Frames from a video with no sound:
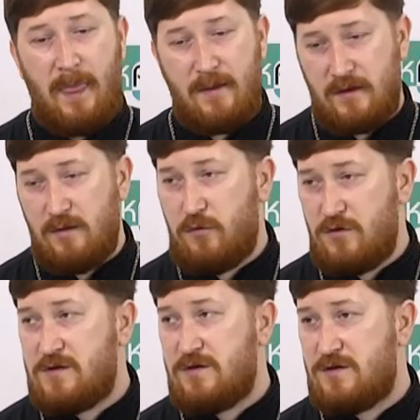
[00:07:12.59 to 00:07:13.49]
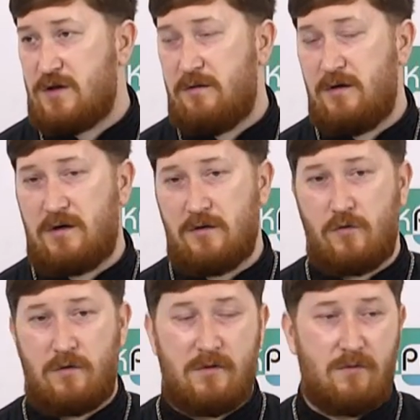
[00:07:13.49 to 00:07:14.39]
Это не просто человек,
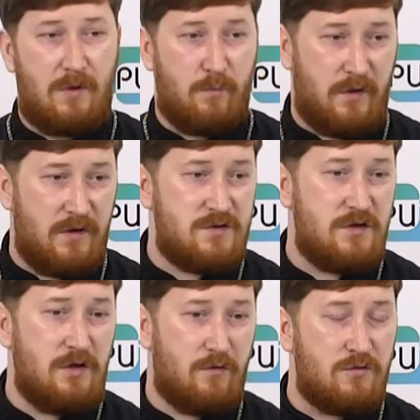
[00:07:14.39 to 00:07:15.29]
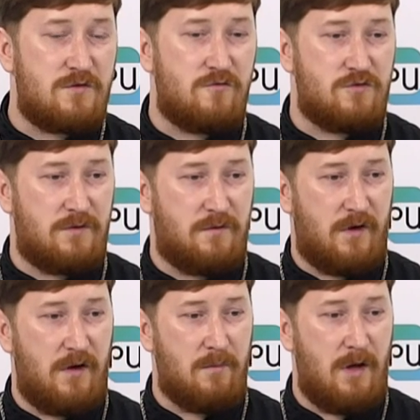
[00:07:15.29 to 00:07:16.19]
которого рукоположили, он служит в
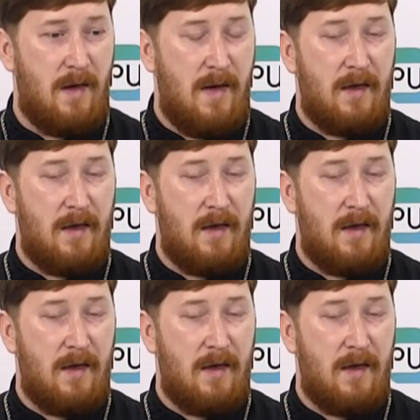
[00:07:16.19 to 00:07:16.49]
храме.